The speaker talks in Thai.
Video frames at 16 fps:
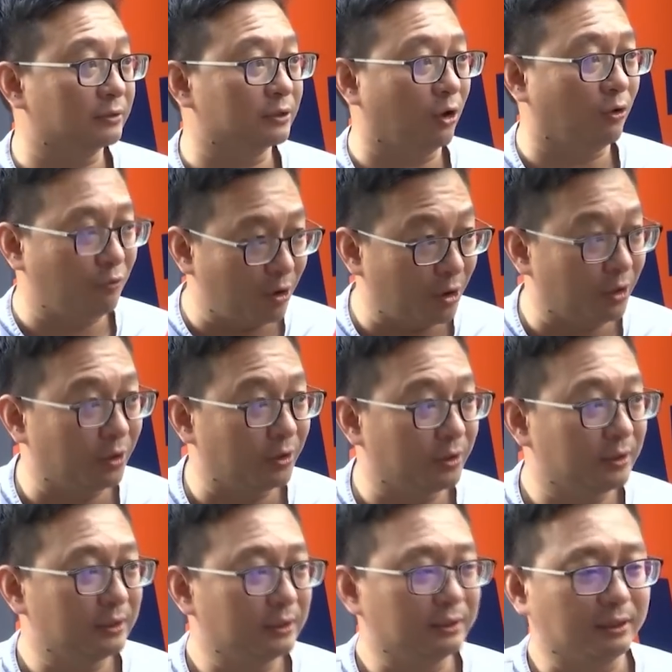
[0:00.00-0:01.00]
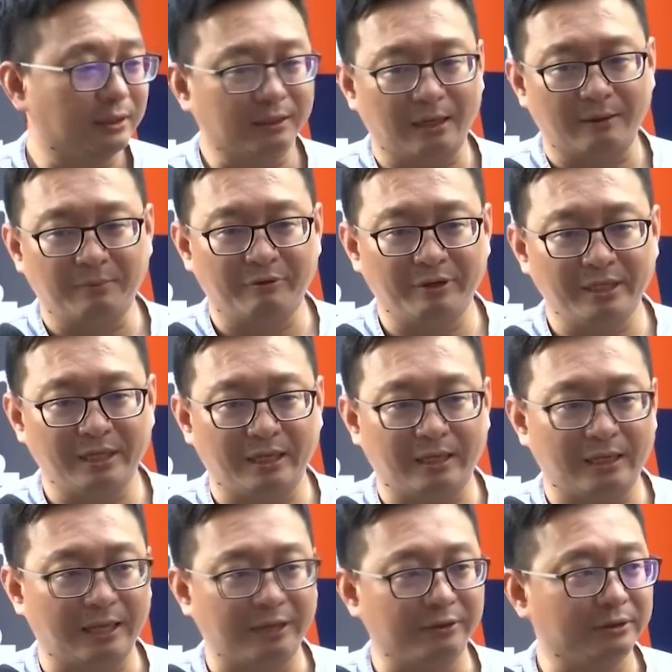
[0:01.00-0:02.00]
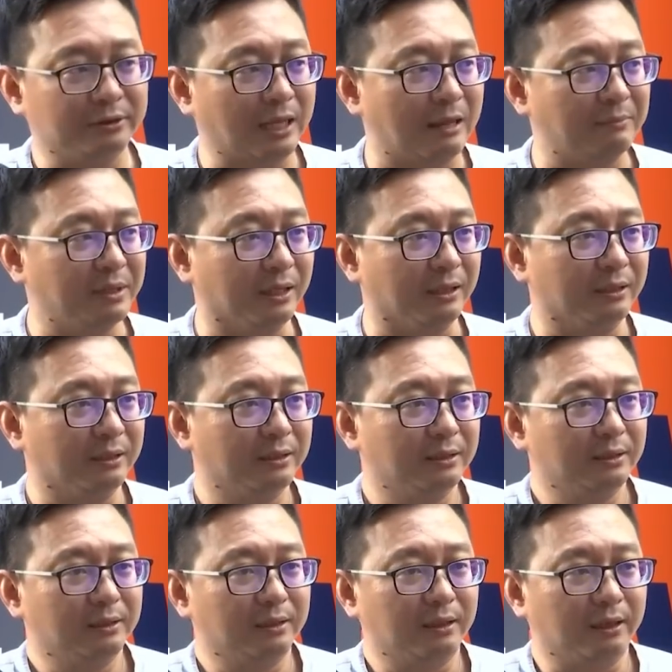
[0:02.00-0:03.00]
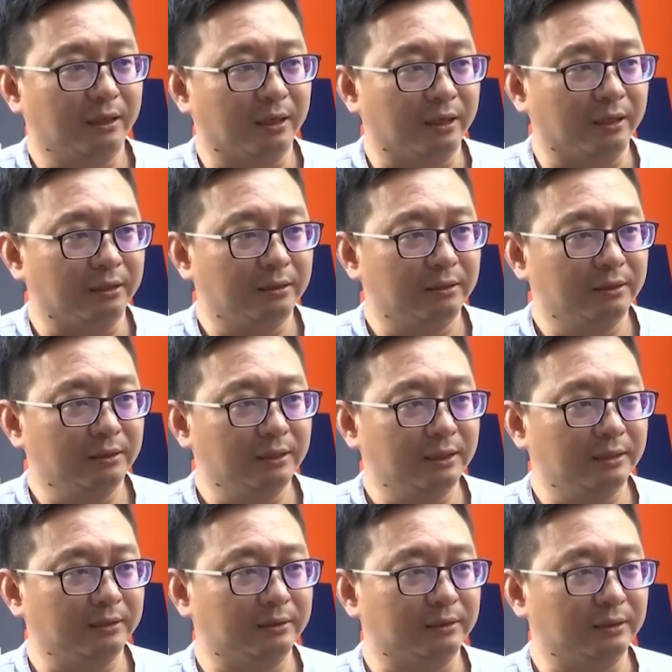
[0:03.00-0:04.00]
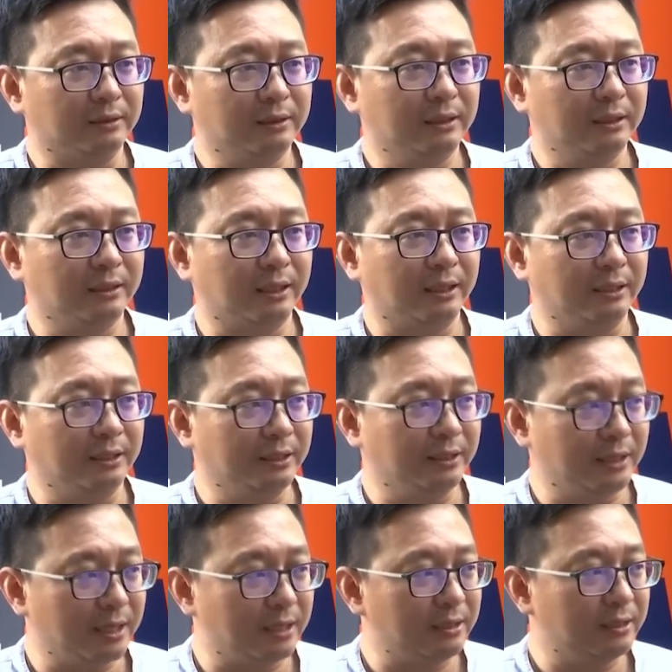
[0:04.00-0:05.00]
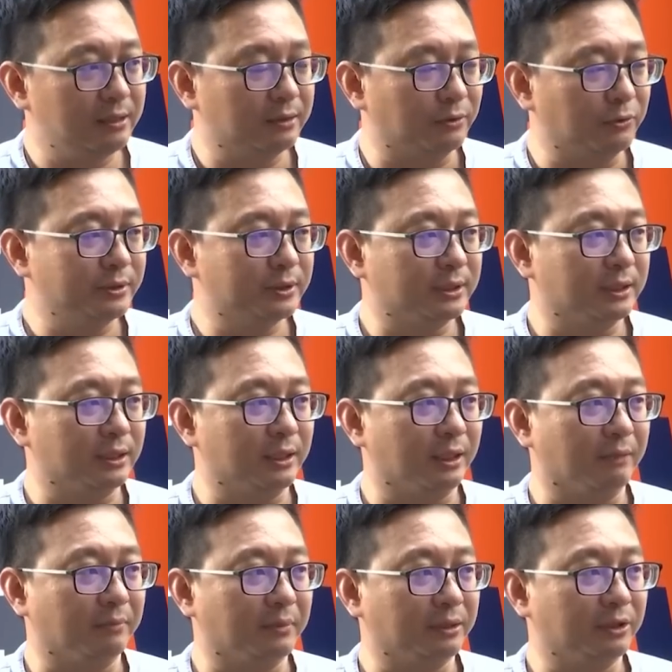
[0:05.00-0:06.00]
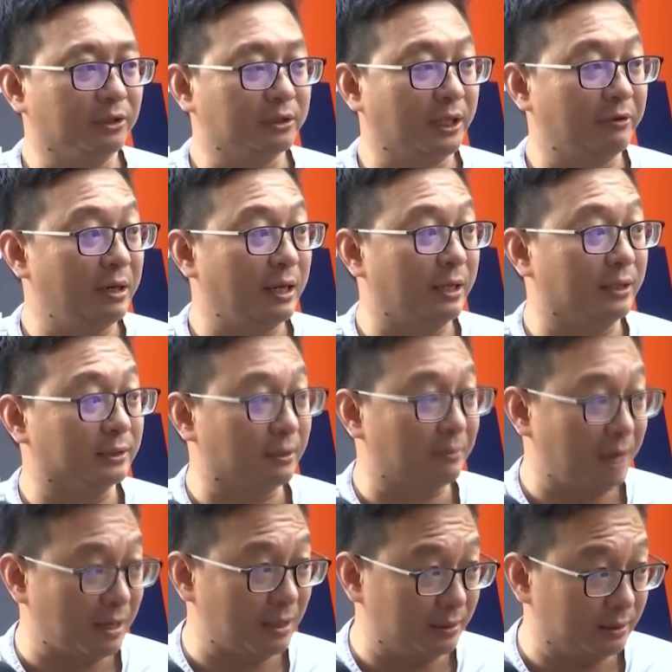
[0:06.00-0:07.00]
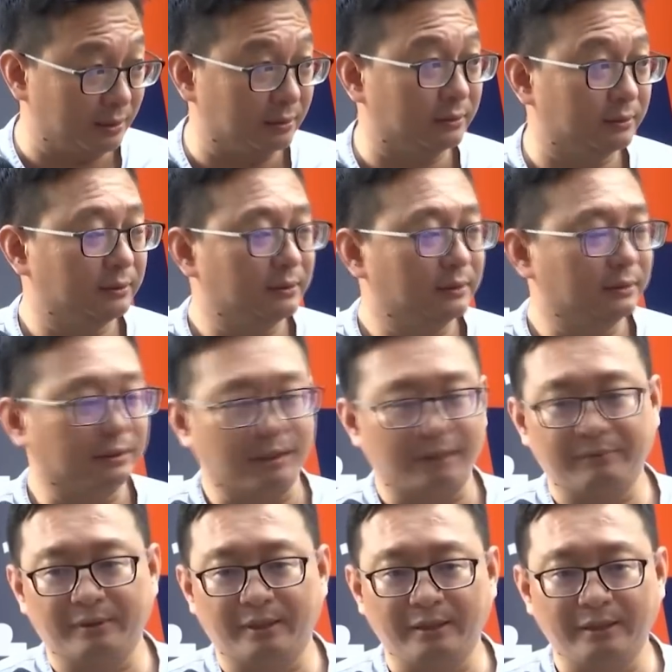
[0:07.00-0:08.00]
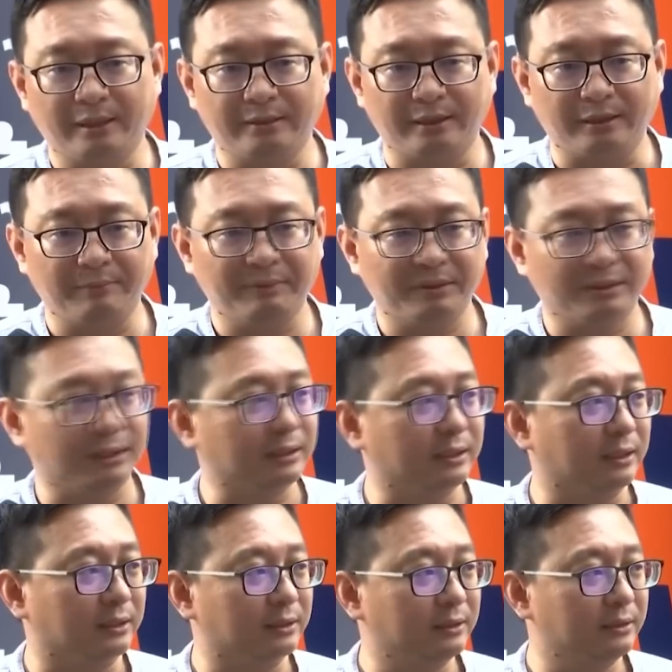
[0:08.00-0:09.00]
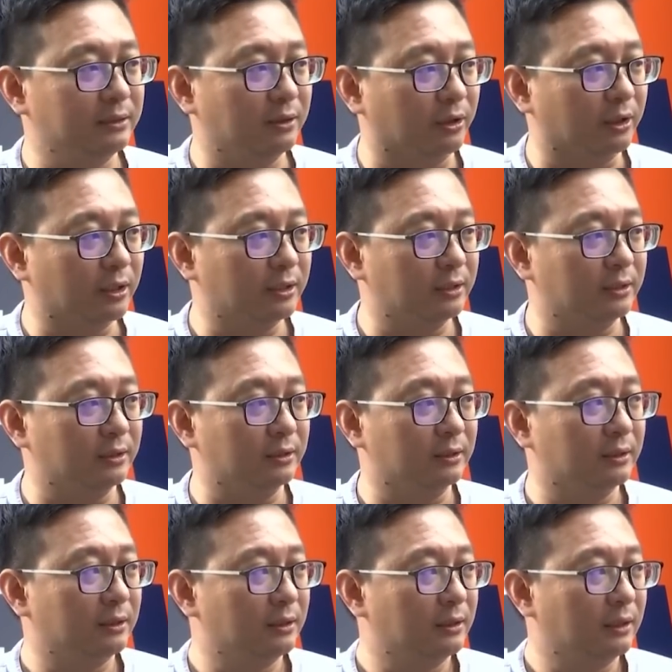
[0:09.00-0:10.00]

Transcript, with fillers: นักวิจัยการอิสระด้านกฎหมายนะครับตั้งข้อสังเกตถ้ามีการขายหุ้นไปจริงตามที่เป็นข่าวต้องดูว่าขายในฐานะอะไรนะ